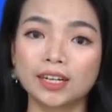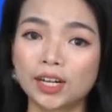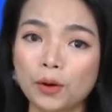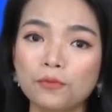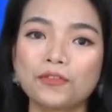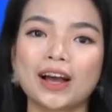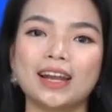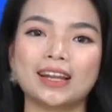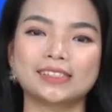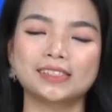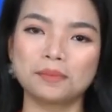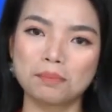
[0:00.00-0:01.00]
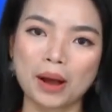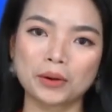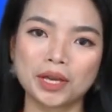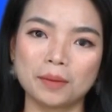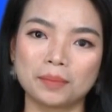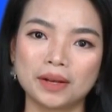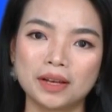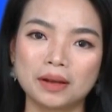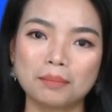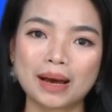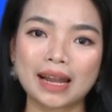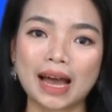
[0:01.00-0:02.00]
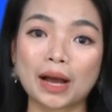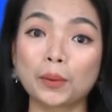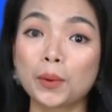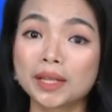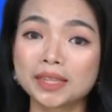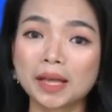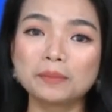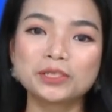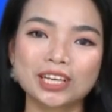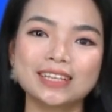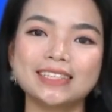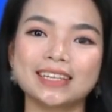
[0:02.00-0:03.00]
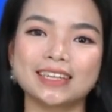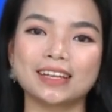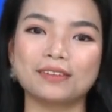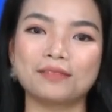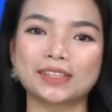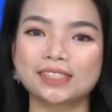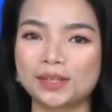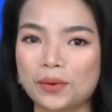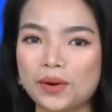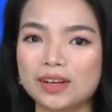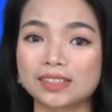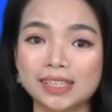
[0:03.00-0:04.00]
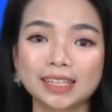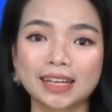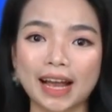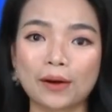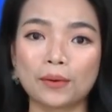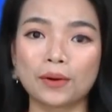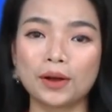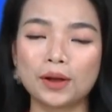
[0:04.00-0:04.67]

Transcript: không phải là sự mạo hiểm mà là quyết tâm chính trị và sự nỗ lực rất cao,